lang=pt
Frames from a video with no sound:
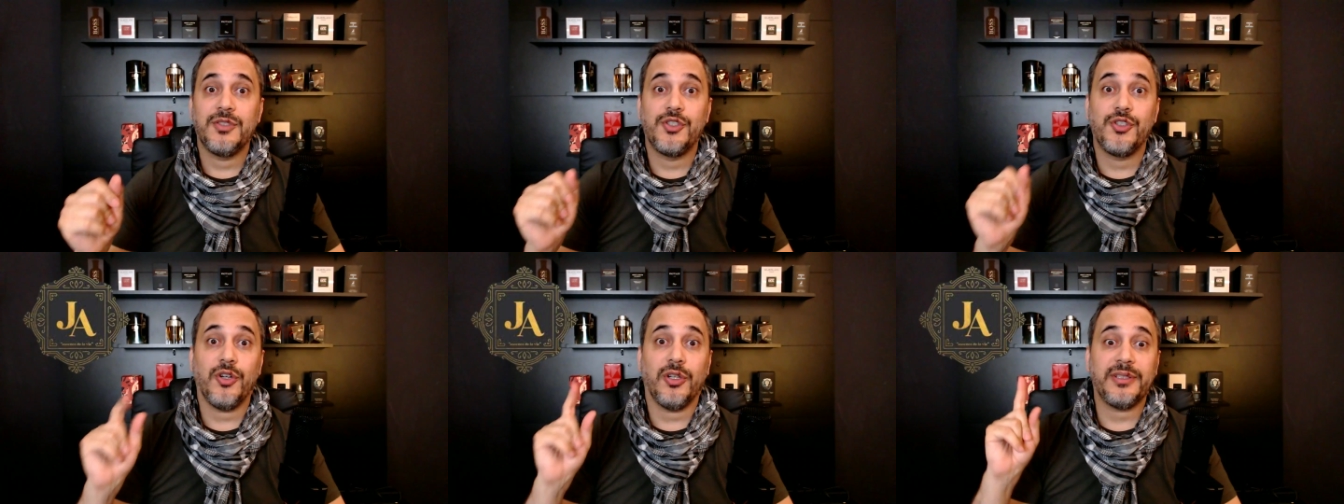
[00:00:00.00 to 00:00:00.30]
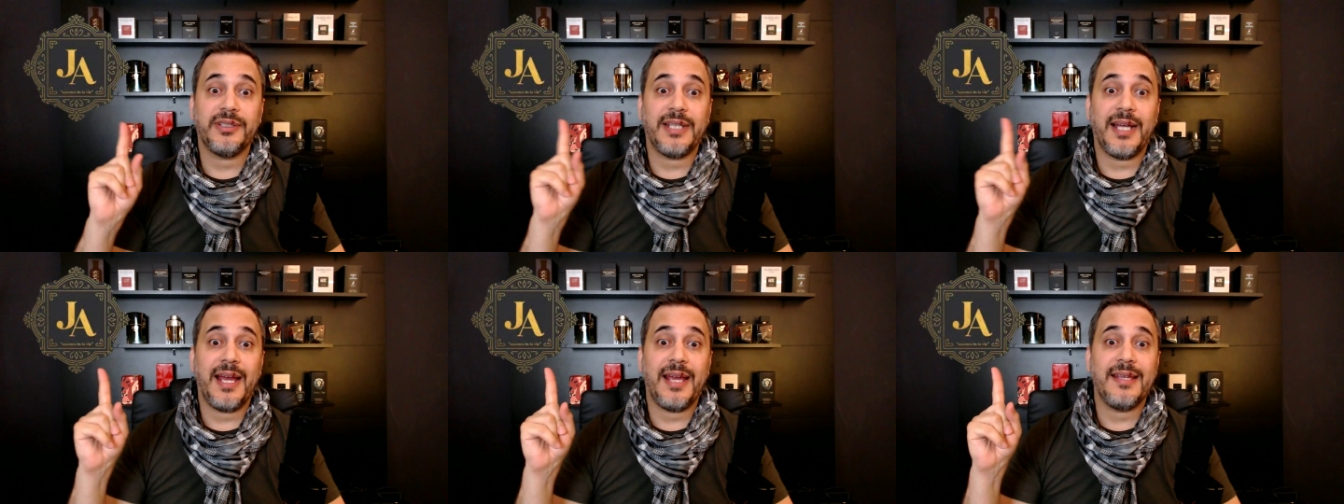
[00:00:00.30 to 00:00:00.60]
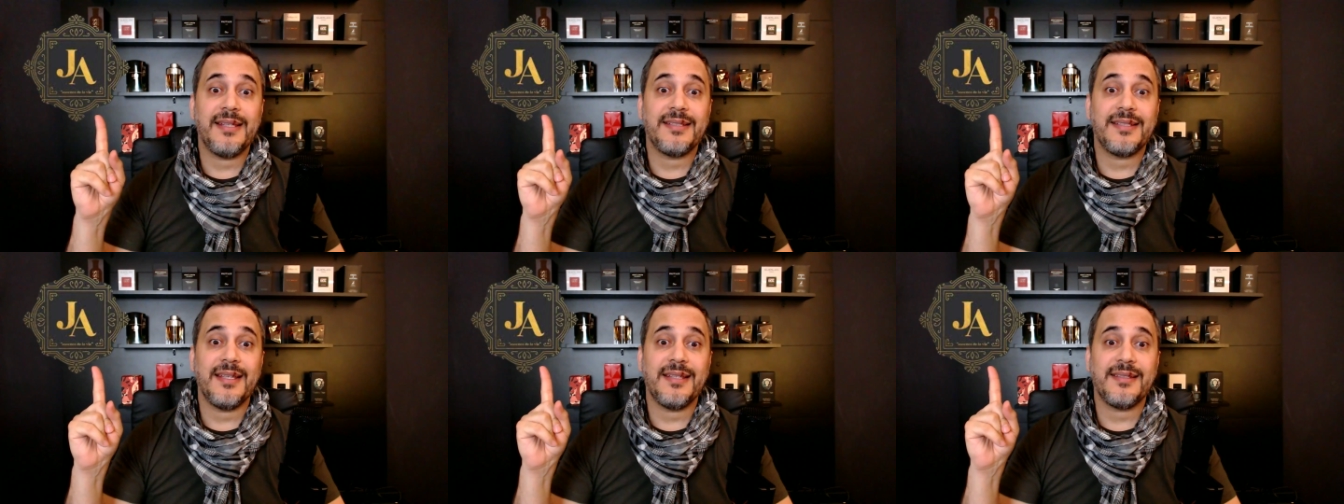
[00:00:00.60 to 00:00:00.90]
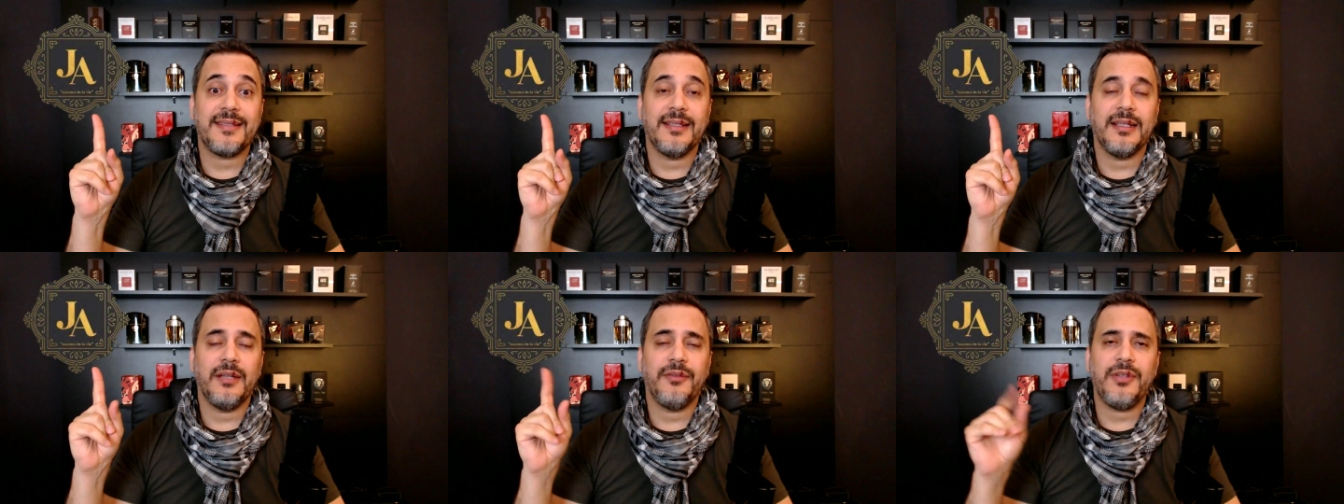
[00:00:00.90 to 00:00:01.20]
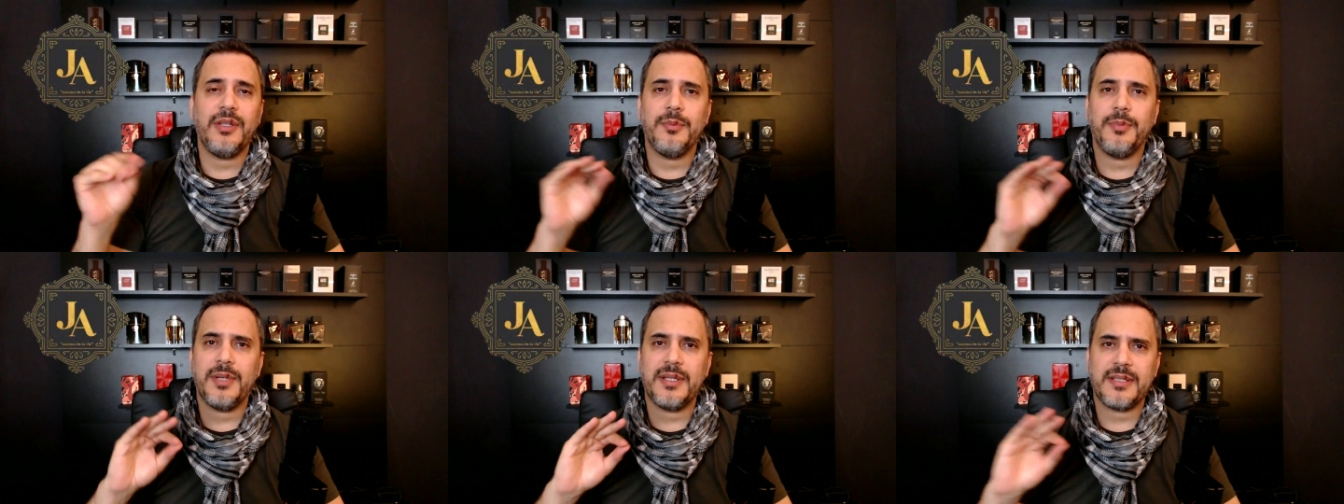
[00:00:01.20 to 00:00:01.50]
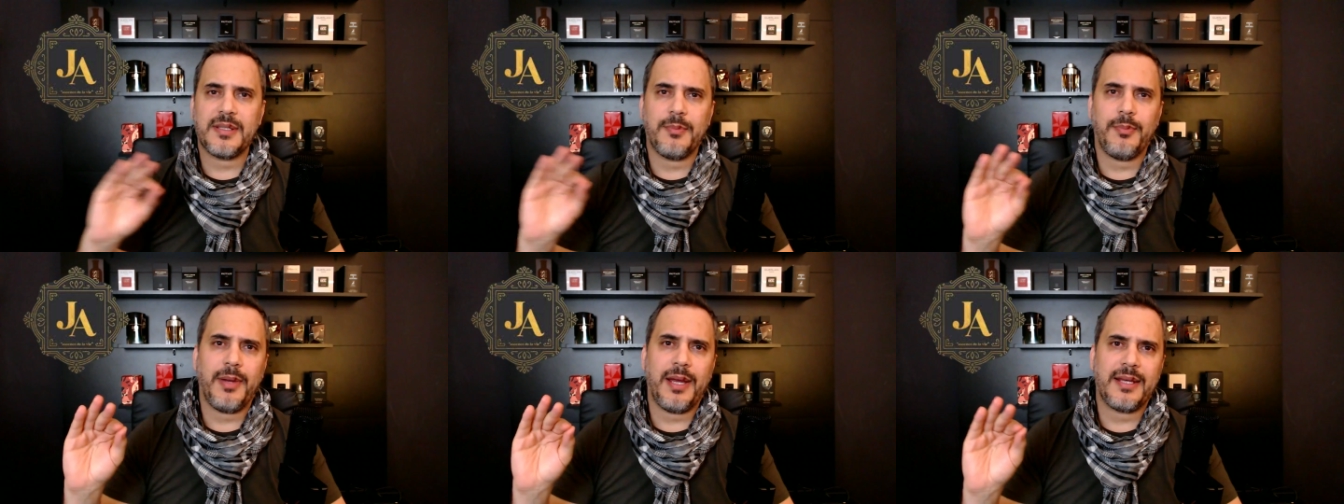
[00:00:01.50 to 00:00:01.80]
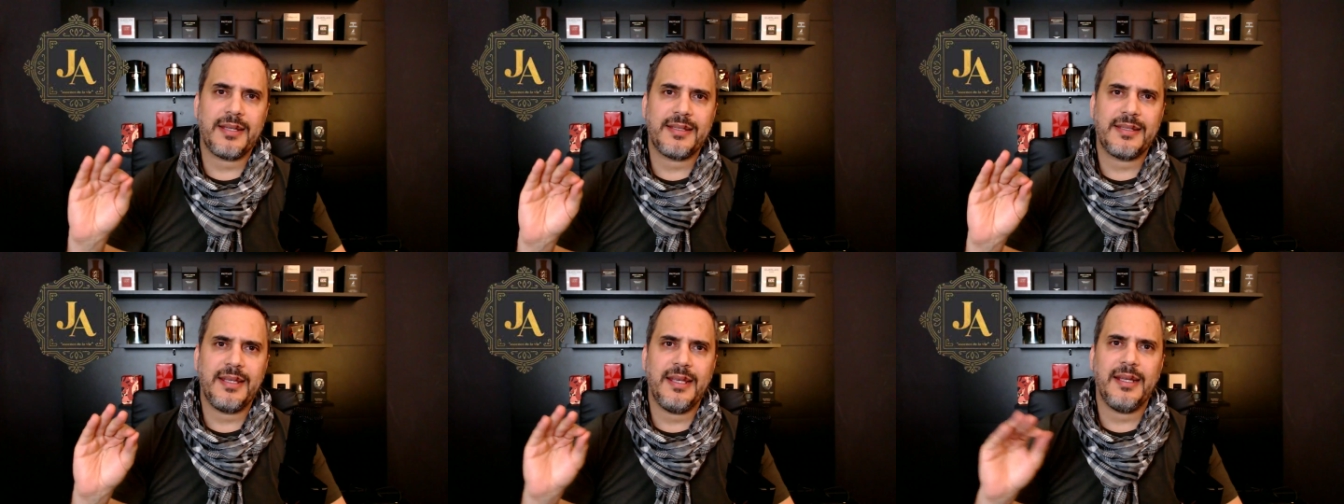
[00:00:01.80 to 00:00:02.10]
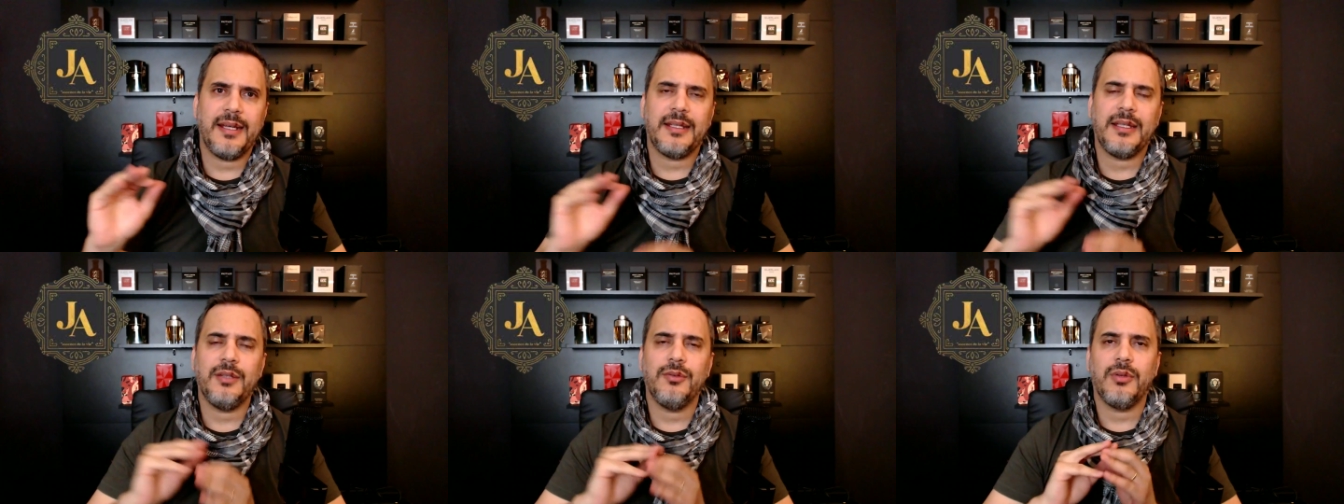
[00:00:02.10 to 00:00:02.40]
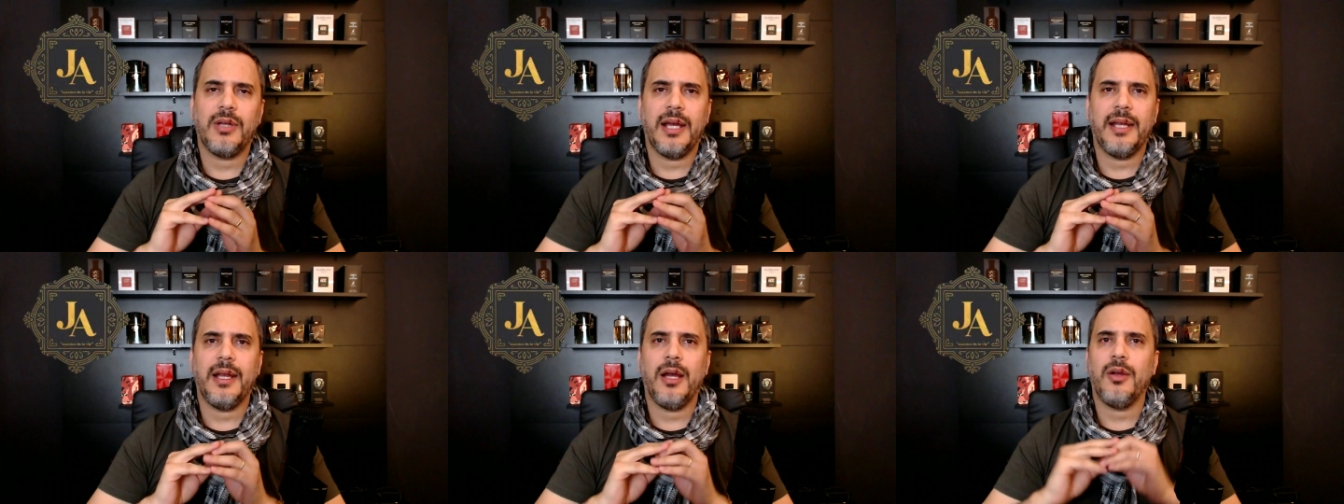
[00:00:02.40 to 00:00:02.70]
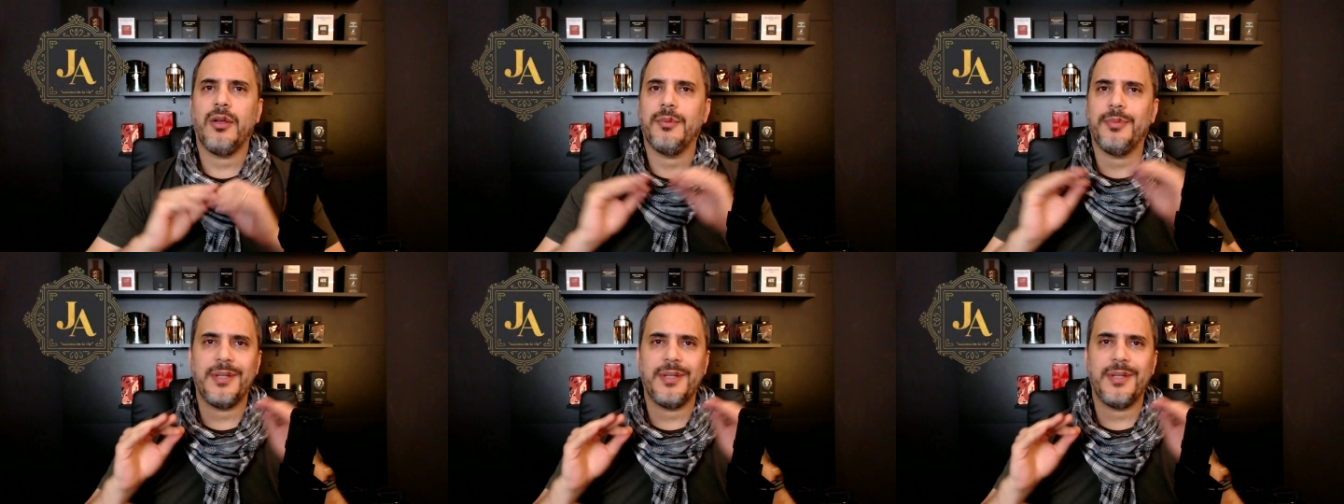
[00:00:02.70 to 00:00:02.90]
JA Essência de Lavinha, empresa parceira aqui do canal,